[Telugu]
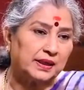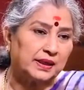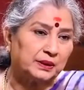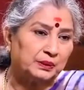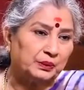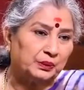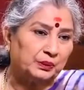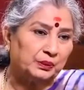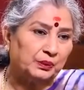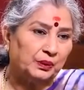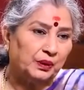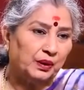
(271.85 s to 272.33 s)

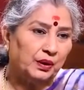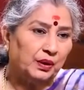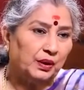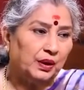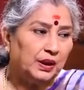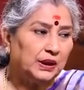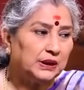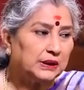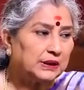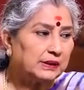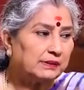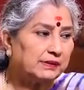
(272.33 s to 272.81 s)
లేదు
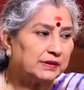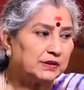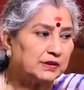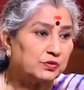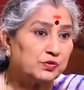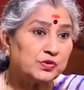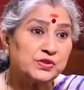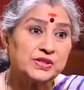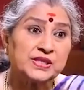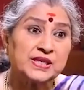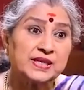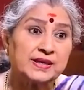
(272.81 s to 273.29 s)
తర్వాత
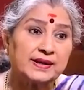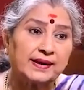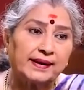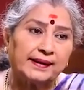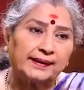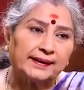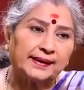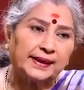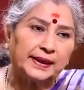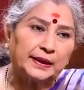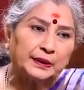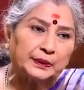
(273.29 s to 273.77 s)

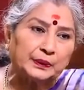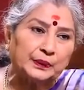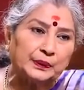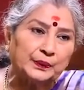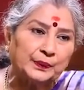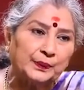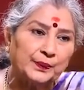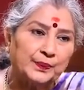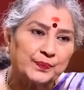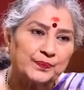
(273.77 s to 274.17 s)
ఉసిరికాయ లేదు